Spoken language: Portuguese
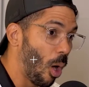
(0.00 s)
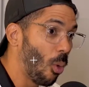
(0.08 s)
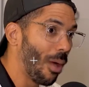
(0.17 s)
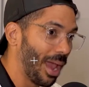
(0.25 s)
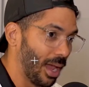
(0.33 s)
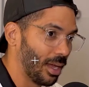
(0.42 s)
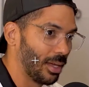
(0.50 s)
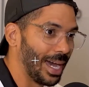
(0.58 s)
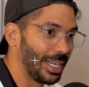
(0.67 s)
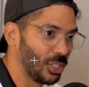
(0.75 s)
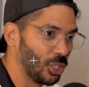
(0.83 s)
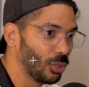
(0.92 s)
Qual é
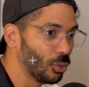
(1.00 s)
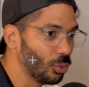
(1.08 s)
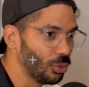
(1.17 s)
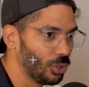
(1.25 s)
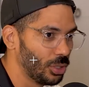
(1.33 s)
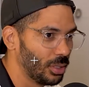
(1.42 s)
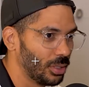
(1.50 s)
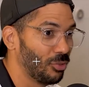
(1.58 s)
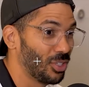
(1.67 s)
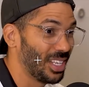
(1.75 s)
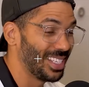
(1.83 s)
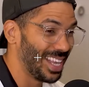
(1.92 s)
a atitude que
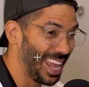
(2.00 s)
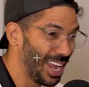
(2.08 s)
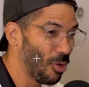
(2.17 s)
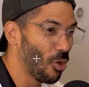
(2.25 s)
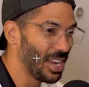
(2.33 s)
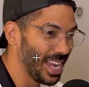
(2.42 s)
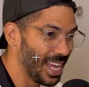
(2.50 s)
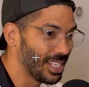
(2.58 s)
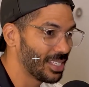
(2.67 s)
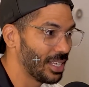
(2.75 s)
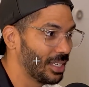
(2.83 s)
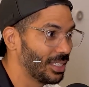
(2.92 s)
vocês
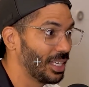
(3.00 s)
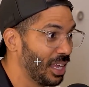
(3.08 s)
reconhecem